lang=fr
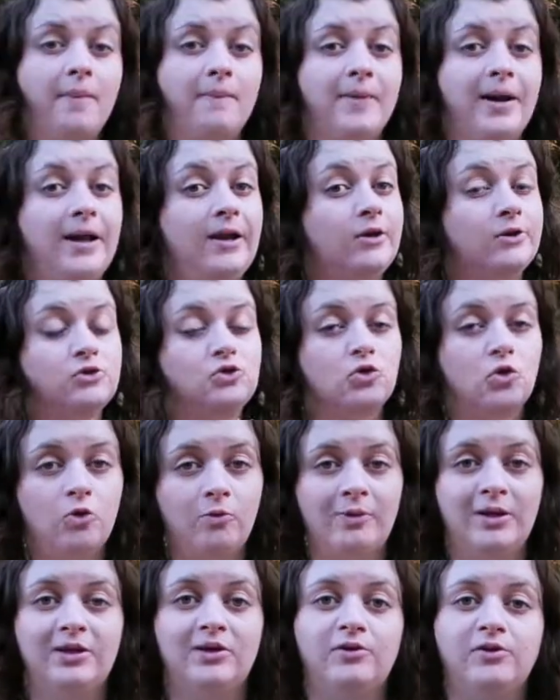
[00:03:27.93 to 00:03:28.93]
Mais alors, se
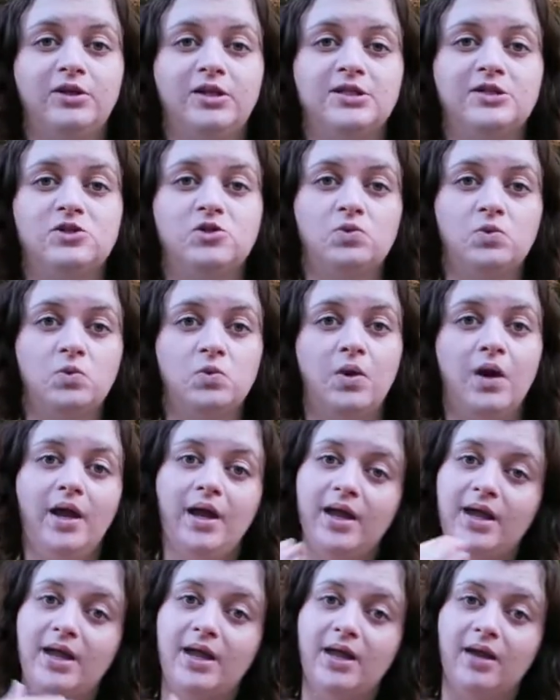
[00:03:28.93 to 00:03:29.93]
remettre en question
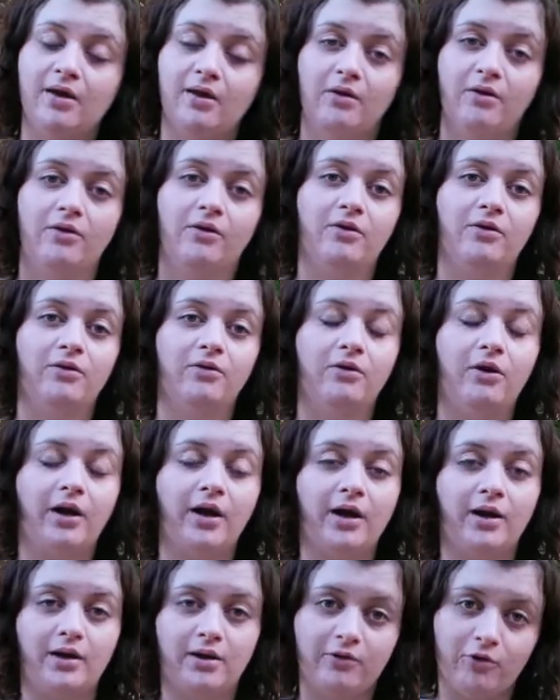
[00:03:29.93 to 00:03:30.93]
et euh,
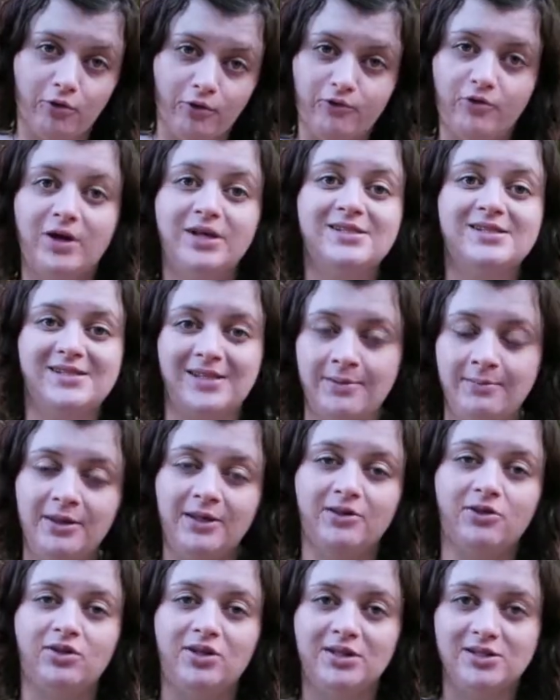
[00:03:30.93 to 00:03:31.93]
revoir ses
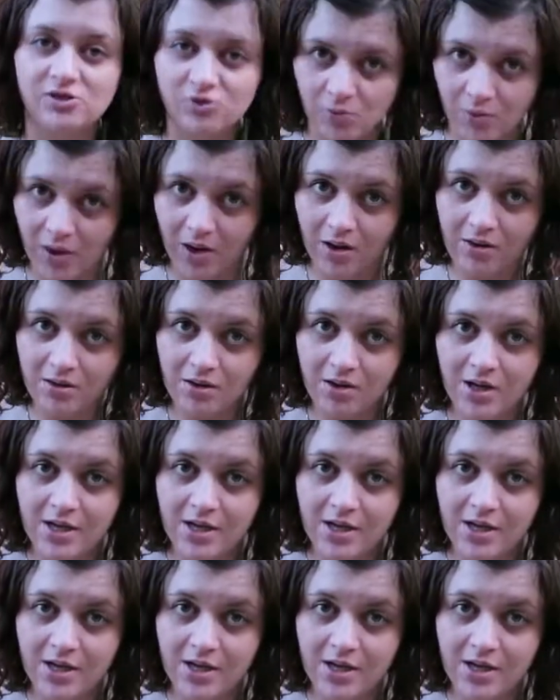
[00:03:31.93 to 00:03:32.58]
méthodes à soi,